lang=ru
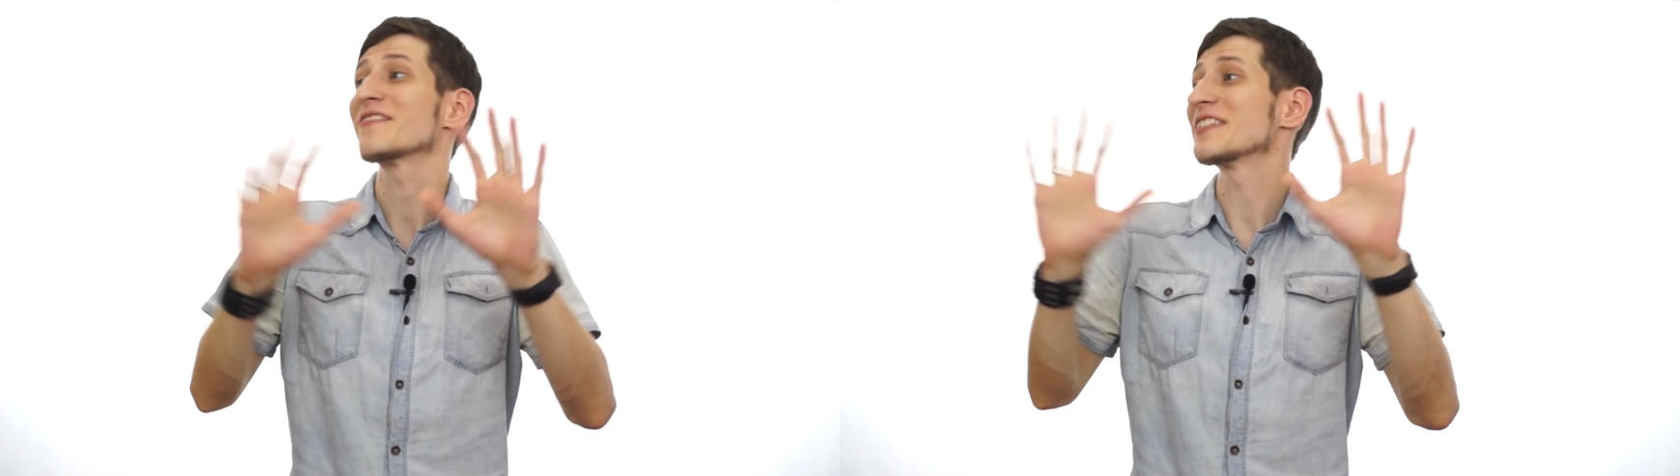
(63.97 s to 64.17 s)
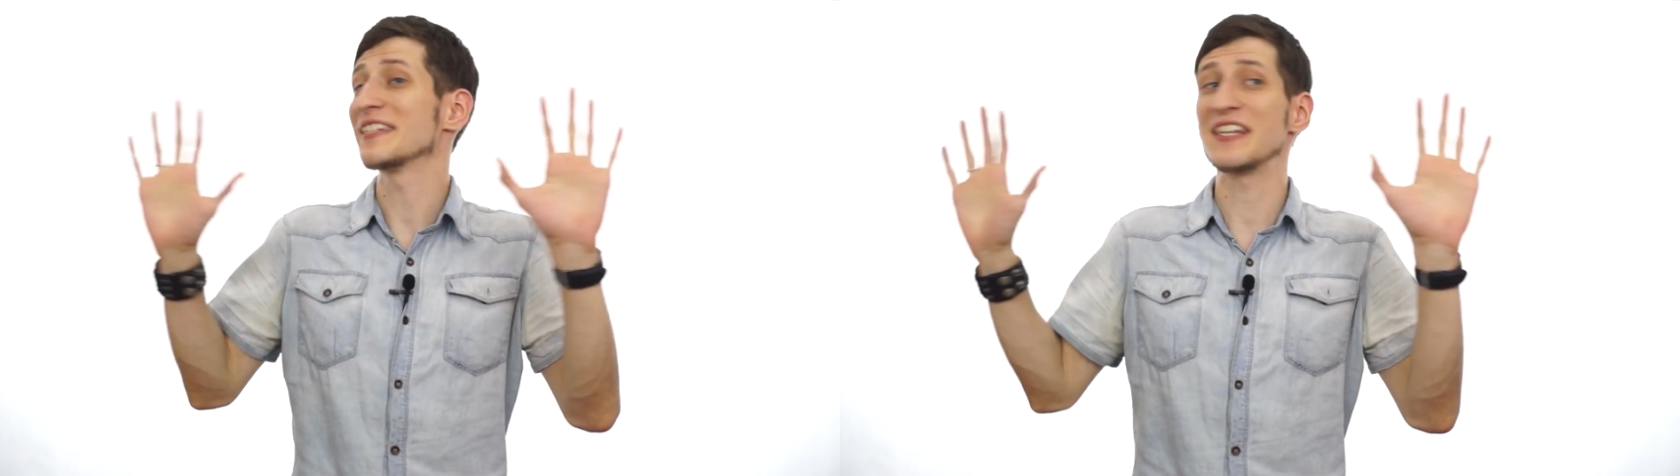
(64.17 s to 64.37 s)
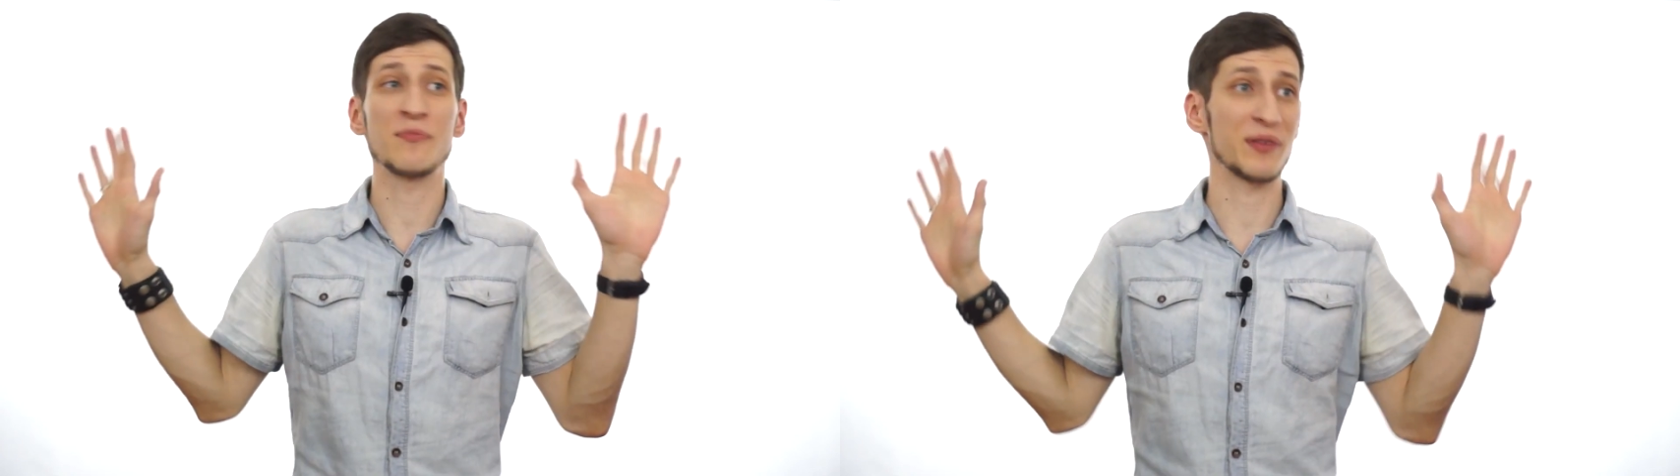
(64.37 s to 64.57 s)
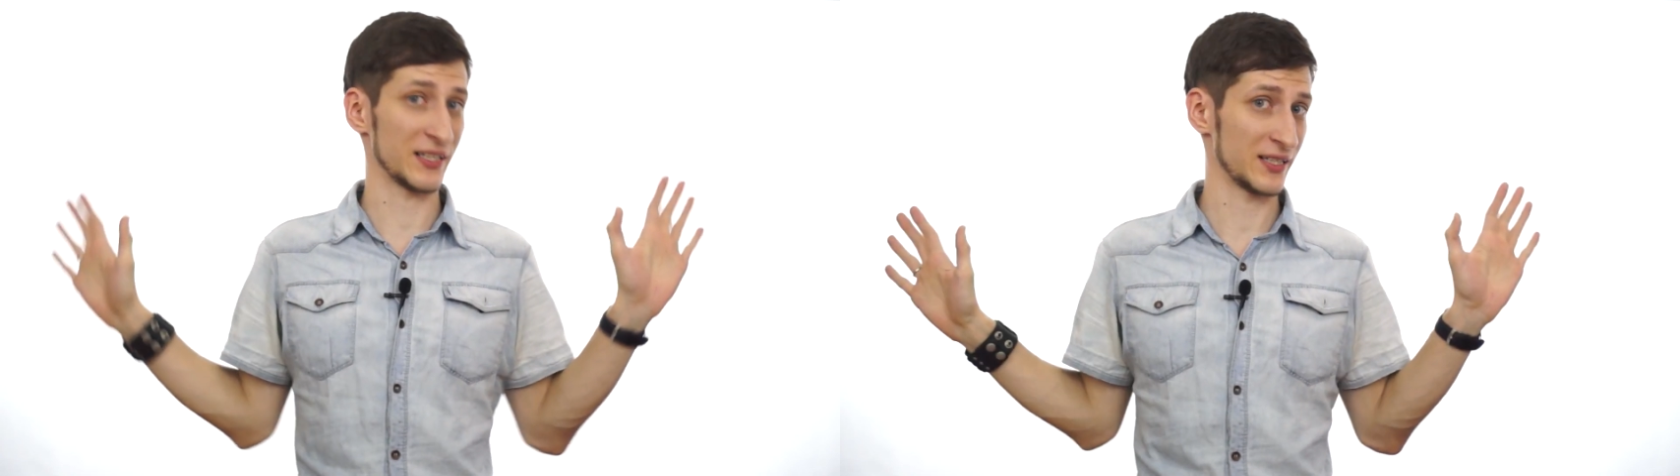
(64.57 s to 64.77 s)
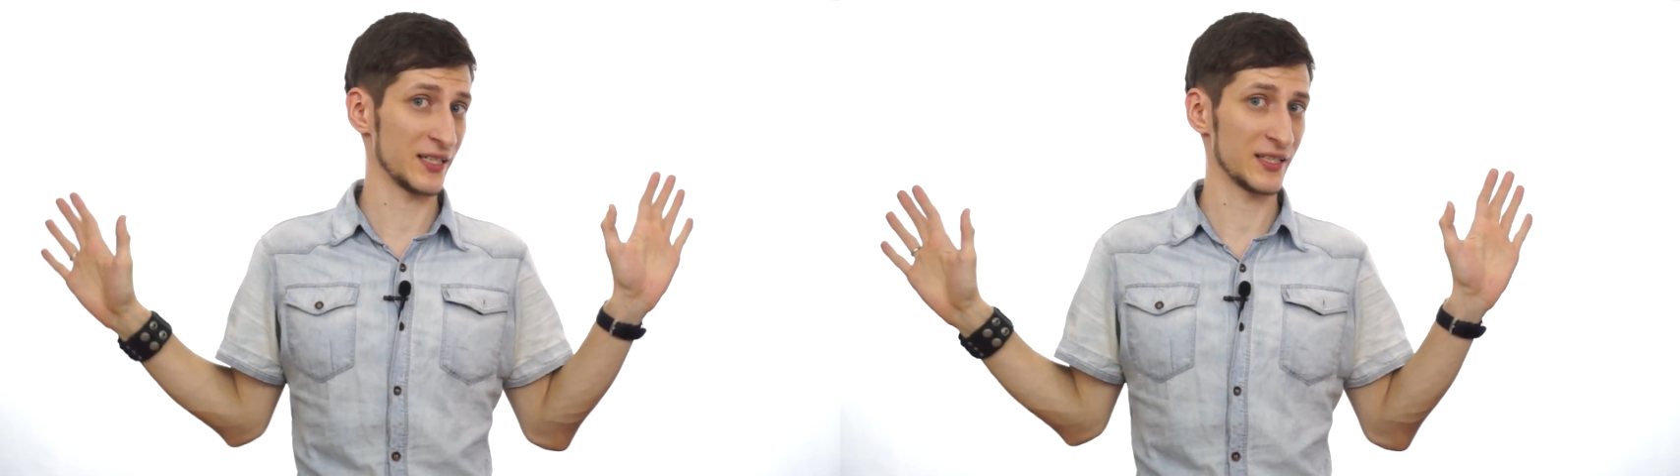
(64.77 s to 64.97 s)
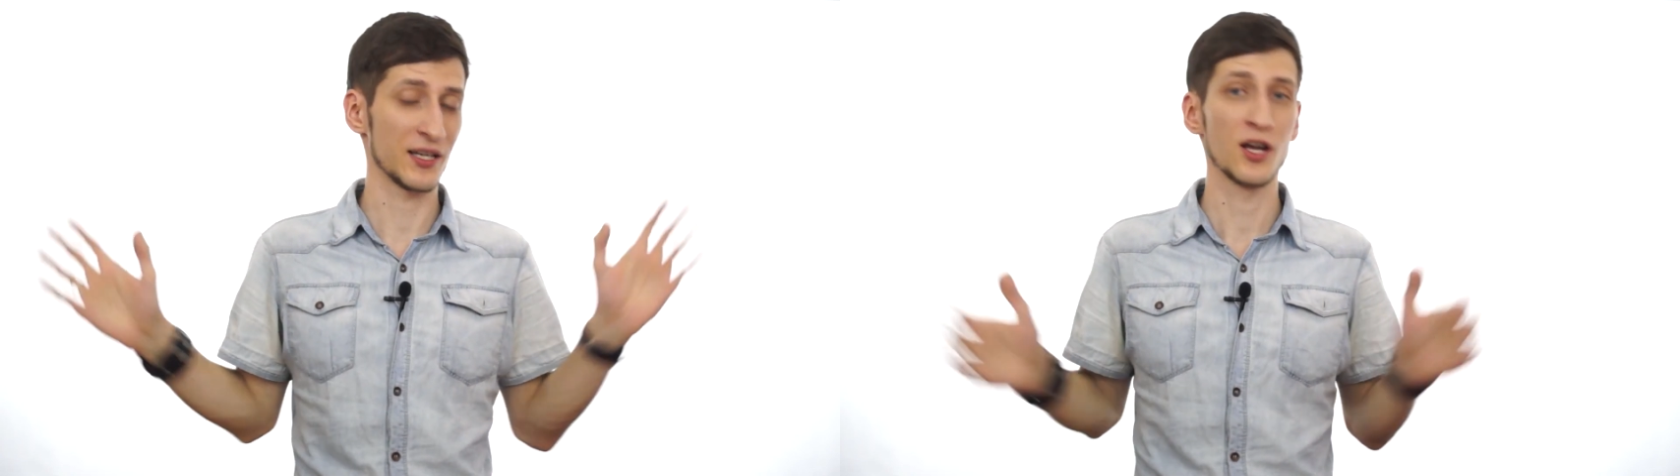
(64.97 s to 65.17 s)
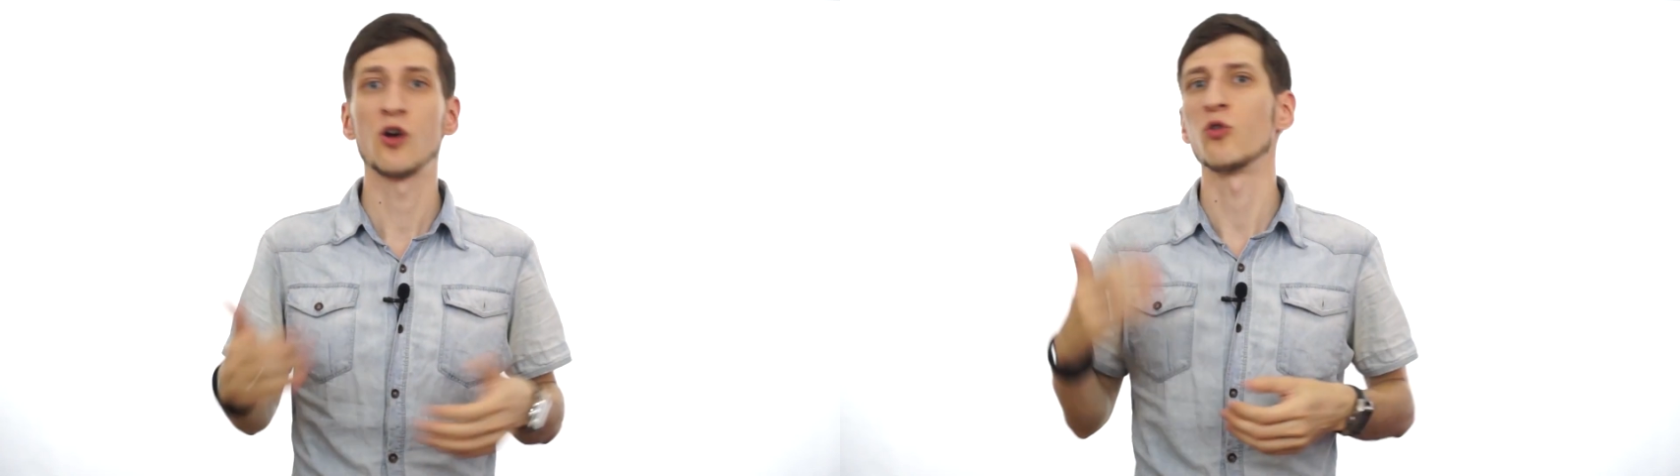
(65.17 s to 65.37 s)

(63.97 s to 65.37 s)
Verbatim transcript: все процессы